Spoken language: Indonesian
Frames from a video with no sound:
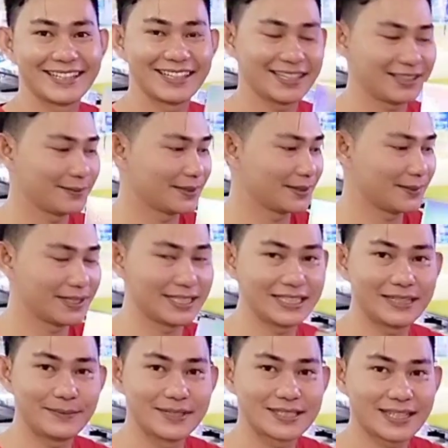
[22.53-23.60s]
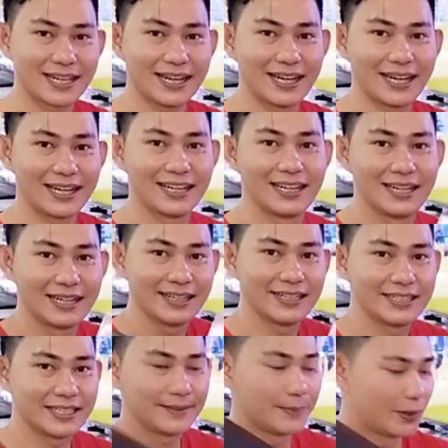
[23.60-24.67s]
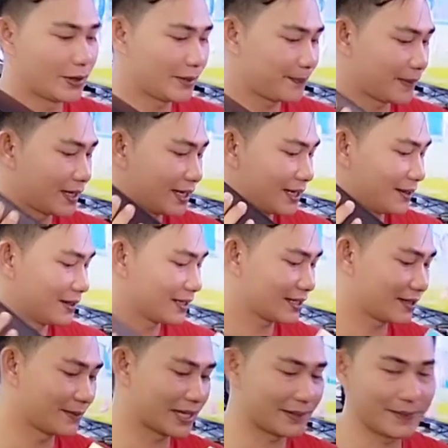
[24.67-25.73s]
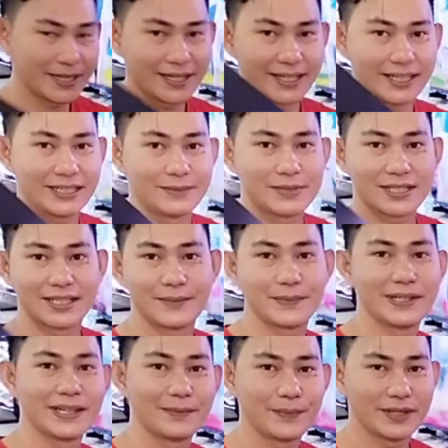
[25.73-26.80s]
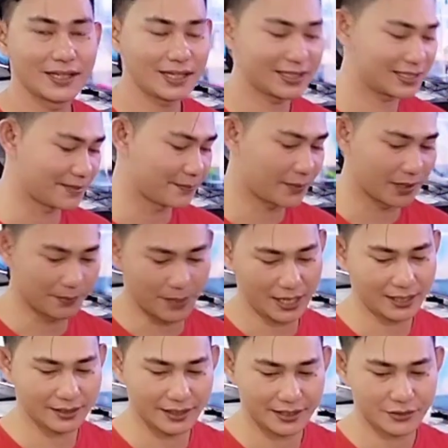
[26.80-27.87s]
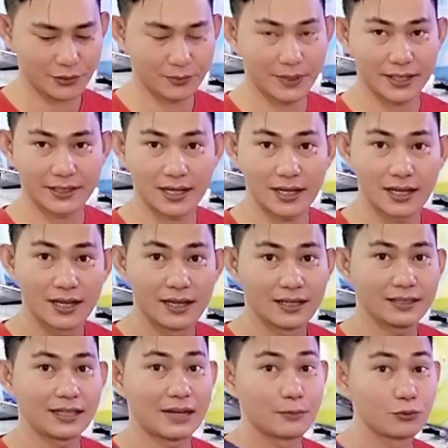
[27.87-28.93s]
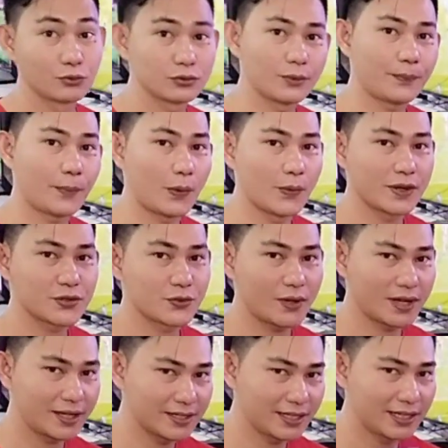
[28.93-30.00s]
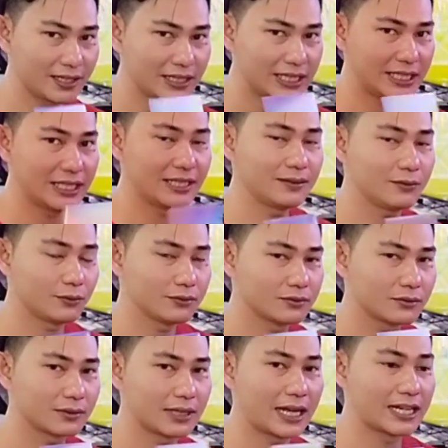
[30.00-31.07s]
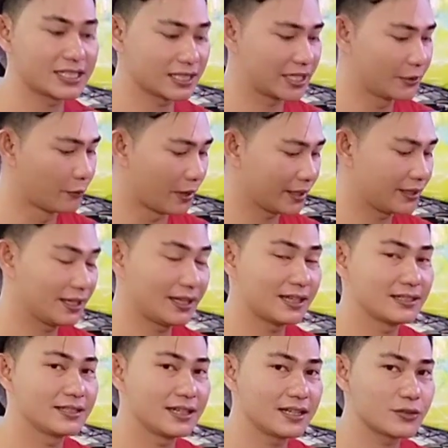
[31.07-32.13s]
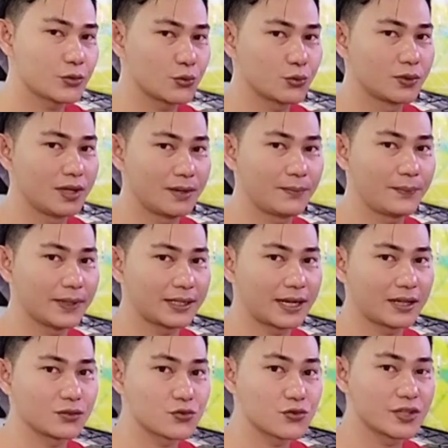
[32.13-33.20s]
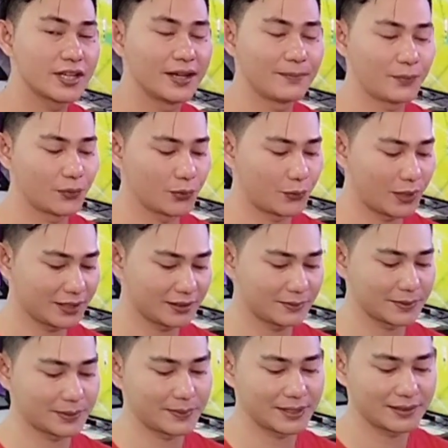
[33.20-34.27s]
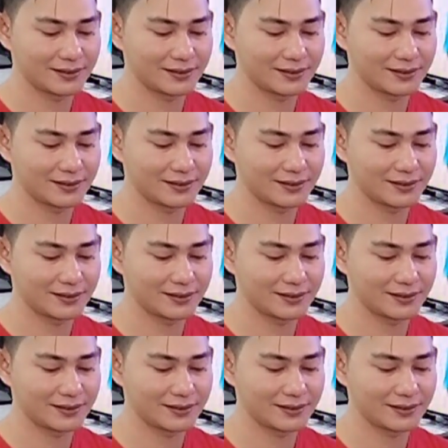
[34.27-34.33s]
ya, teman-teman, ini bisa dibawa pak kemana-mana ya, bisa dipindah-pindah, simple banget ya soundbarnya. Dan untuk power suaranya ini dari segi wattnya aja sudah 430 watt teman-teman.